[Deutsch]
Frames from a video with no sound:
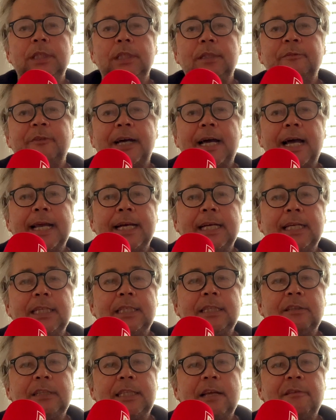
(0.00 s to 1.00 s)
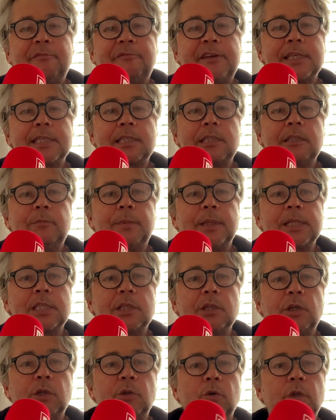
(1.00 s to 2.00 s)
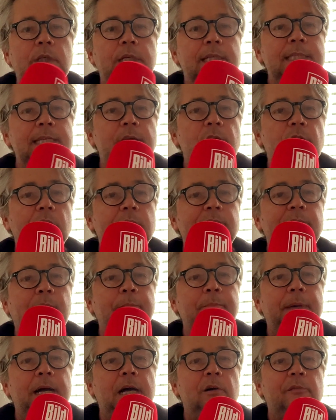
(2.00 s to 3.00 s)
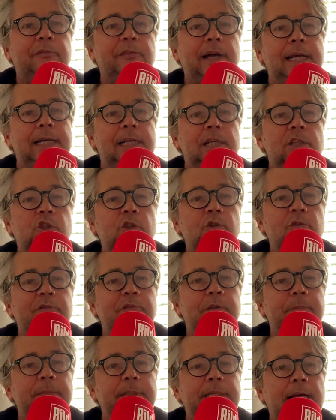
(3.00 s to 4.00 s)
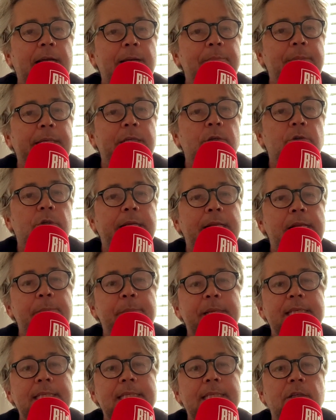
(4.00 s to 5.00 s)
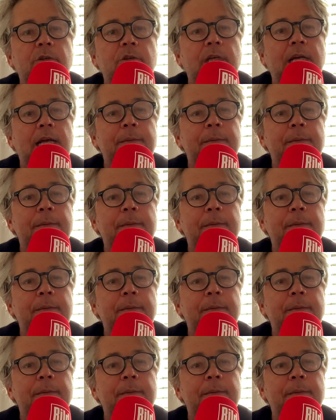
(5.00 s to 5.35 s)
Ich war eigentlich der festen Überzeugung, dass er irgendwann mal auf einer Stufe mit einem Lionel Messi oder